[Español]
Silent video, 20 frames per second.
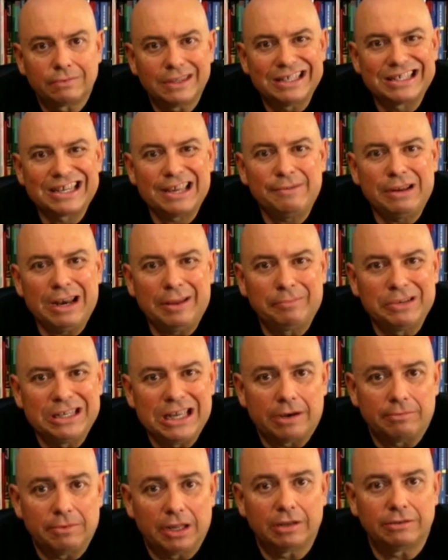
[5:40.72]
es que van a
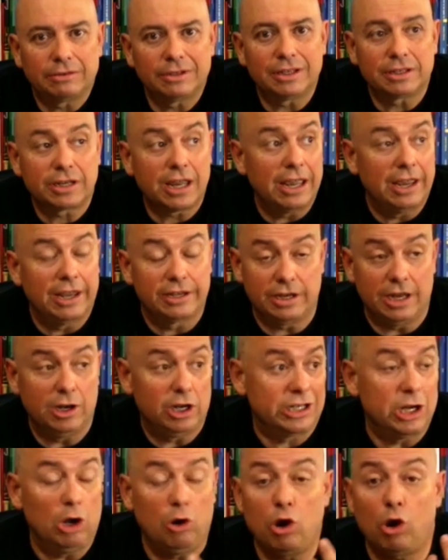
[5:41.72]
pillarme. Es que,
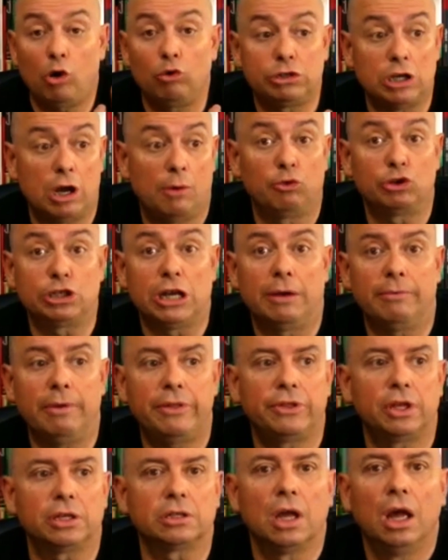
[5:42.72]
es, que lo he escuchado muchas
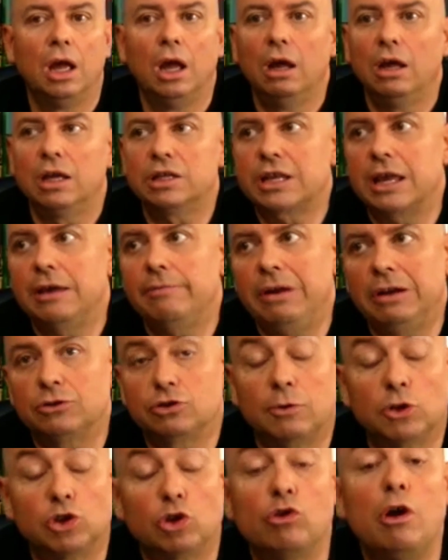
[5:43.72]
veces. Es que
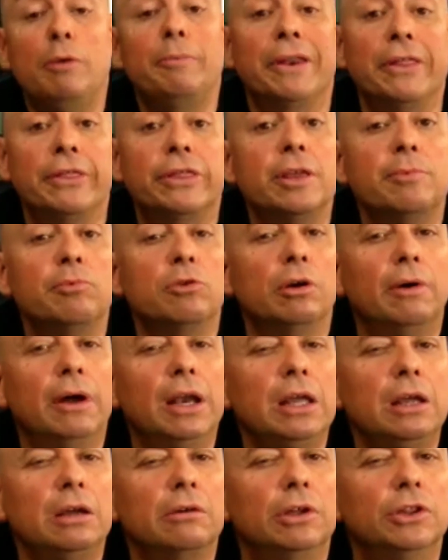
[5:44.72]
sobre todo al principio,
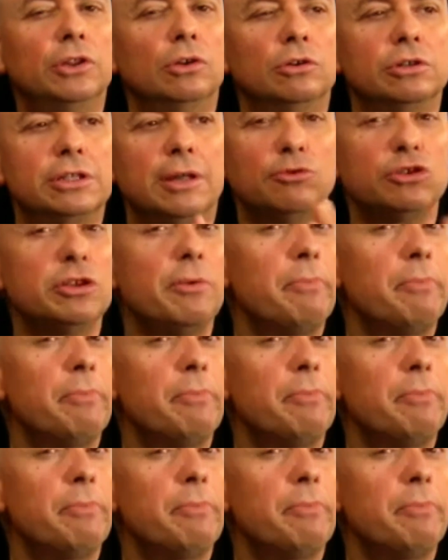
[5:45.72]
¿vale? Cuando estamos